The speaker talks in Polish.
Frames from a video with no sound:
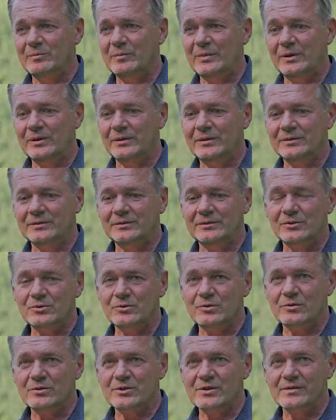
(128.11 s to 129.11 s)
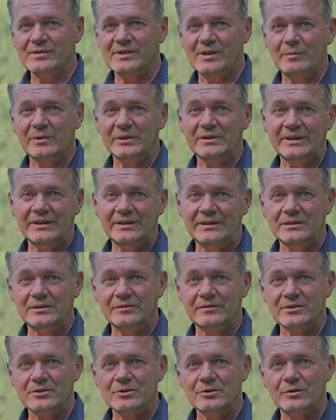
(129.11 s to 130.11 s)
bo no, czują się osamotnieni,
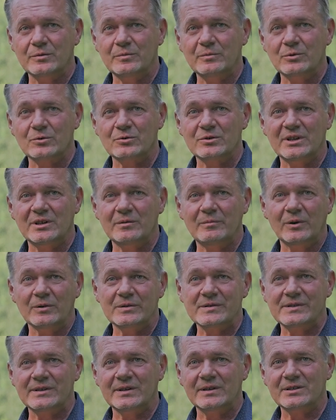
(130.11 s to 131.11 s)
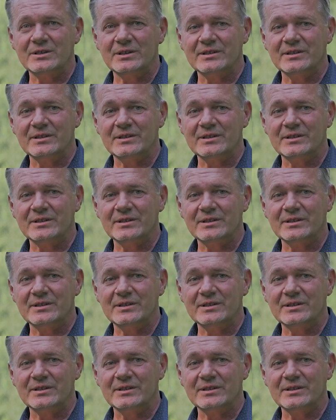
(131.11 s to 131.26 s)
towarzyszą im różne emocje.